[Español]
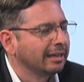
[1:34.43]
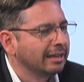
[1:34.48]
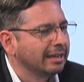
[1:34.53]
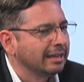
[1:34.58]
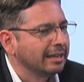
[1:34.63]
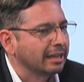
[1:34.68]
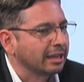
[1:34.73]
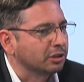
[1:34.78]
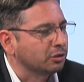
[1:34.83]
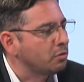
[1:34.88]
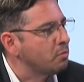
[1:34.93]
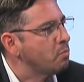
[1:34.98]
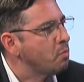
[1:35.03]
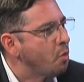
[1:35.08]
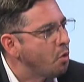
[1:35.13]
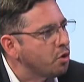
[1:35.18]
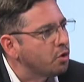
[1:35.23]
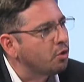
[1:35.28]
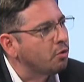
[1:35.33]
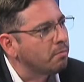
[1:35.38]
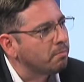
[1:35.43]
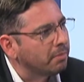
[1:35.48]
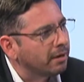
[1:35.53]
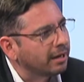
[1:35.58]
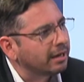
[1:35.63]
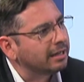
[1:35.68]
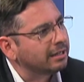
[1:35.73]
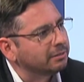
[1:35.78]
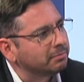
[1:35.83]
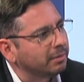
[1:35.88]
que son muy
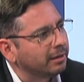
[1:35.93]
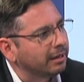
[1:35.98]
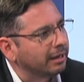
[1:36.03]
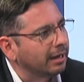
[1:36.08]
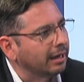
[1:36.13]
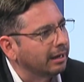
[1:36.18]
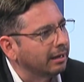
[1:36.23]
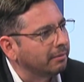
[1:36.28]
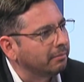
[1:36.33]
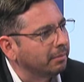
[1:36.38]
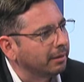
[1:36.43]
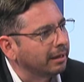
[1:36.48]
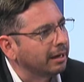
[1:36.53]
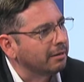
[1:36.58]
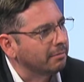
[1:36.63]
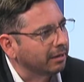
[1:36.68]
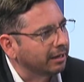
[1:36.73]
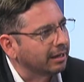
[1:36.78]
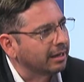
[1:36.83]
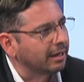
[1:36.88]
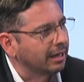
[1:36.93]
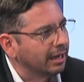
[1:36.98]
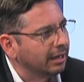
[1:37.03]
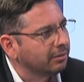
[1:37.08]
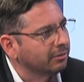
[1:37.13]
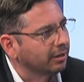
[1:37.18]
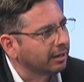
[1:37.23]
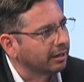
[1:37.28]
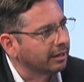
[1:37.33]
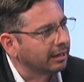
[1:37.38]
complejas para, para el mexicano
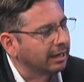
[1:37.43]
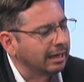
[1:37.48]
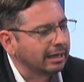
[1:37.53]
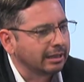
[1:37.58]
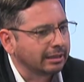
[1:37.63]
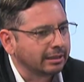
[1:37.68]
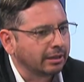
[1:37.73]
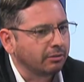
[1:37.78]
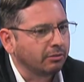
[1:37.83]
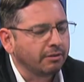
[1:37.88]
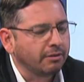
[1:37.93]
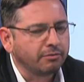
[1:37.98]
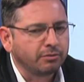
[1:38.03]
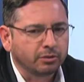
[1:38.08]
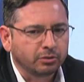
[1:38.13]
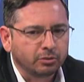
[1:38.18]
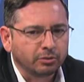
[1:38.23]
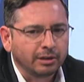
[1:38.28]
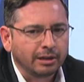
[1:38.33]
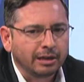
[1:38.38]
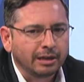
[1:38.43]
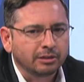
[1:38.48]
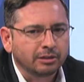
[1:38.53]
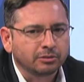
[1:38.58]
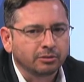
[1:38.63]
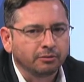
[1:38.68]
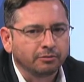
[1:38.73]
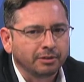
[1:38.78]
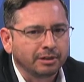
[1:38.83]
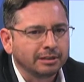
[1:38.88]
en general. Tengo la fortuna de dar las
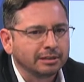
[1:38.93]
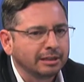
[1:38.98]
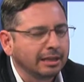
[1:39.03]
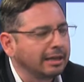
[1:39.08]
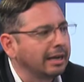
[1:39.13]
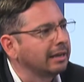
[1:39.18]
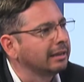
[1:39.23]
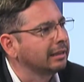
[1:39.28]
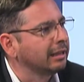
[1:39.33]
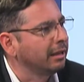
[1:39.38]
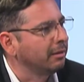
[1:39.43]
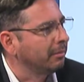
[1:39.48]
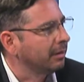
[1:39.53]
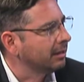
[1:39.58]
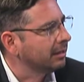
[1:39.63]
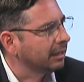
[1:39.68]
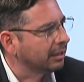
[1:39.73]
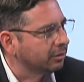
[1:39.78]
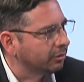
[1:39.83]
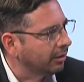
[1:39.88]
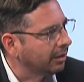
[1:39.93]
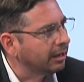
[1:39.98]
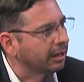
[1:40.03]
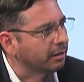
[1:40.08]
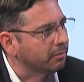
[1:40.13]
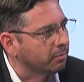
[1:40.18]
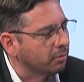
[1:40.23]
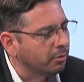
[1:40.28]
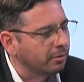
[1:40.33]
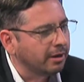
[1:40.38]
conferencias del arte de amar ya en toda la
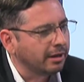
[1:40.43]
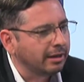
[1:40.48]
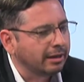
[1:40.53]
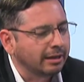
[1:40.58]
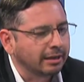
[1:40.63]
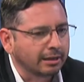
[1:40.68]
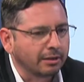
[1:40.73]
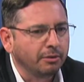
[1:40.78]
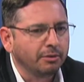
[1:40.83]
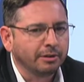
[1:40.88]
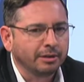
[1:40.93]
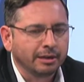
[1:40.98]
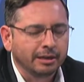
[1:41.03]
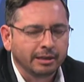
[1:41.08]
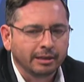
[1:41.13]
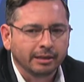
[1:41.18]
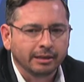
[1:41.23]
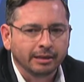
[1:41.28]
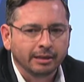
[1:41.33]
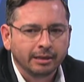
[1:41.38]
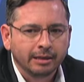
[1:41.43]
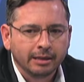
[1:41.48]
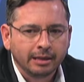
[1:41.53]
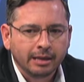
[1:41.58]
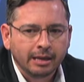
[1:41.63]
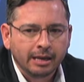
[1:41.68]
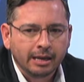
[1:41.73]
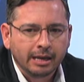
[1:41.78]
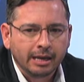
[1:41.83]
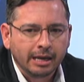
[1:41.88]
República. Acabo de venir de
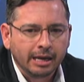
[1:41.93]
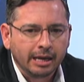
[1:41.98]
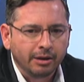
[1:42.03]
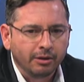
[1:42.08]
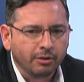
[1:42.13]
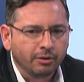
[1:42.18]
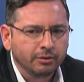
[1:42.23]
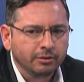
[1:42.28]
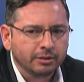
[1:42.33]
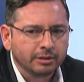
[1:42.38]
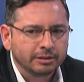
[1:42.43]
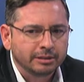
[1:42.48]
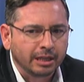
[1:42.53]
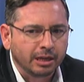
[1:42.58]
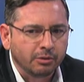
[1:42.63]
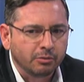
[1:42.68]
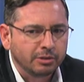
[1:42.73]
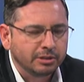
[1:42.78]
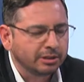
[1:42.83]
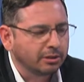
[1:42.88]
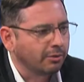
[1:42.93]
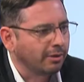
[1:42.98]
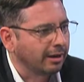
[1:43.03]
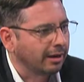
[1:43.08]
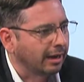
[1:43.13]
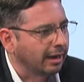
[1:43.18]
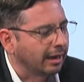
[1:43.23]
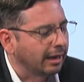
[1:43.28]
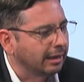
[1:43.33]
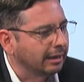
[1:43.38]
León, San Luis y
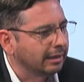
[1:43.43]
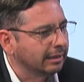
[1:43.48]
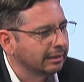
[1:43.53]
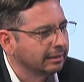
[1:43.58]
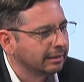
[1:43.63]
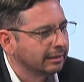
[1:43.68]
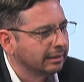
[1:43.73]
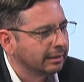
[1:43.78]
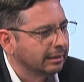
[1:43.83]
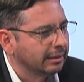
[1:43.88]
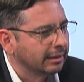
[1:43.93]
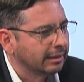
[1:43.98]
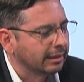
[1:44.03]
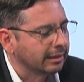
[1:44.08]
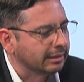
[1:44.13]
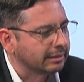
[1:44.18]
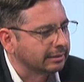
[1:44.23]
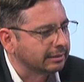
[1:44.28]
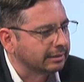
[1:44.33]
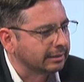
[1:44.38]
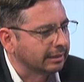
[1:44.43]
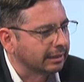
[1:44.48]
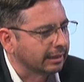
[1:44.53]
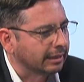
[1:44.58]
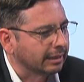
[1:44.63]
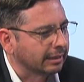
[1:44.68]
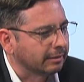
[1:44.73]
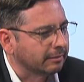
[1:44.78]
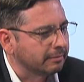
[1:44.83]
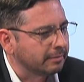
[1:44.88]
Guadalajara.
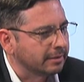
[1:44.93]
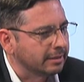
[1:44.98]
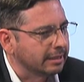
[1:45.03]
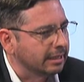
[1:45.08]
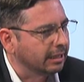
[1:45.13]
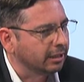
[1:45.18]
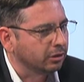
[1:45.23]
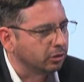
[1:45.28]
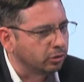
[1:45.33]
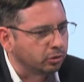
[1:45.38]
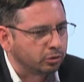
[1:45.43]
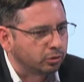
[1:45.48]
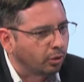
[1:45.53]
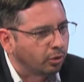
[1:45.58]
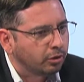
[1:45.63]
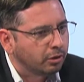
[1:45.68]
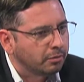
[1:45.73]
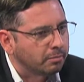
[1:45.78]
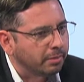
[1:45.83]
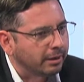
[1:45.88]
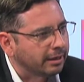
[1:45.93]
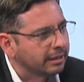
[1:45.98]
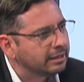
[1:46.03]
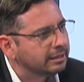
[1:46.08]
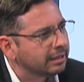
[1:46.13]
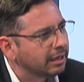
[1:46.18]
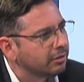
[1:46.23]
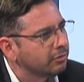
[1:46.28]
Este, y en todo el país hay un